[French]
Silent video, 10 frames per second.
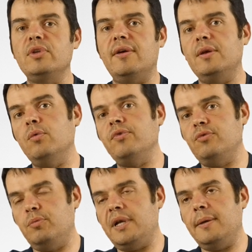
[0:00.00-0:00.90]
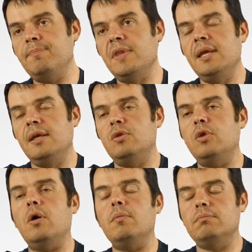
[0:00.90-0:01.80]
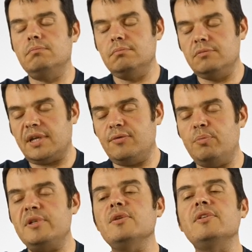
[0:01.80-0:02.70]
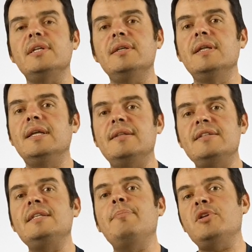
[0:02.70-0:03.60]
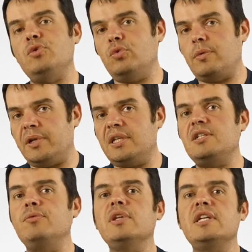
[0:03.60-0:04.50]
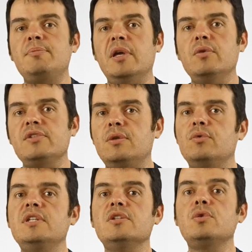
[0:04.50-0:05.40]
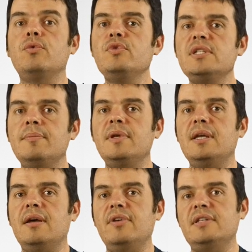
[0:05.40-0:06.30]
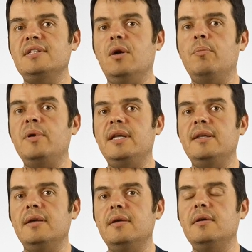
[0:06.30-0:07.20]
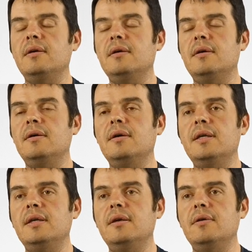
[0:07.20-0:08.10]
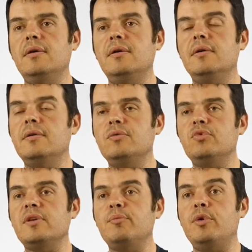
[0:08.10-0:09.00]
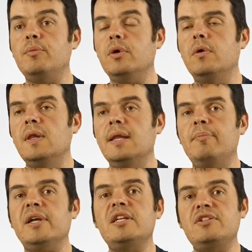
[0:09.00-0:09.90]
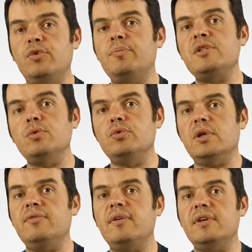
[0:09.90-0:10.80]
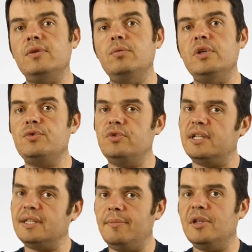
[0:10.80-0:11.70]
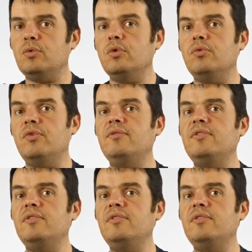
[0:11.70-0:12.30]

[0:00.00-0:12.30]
travail qu'on fait vous plaît. Non, trêve de plaisanterie. N'hésitez pas surtout à partager votre expérience, à nous dire ce que vous aimez avec ces remplaides euh, et euh, tout simplement partager votre passion du riff avec nous. Et je vous dis à très bientôt dans de nouvelles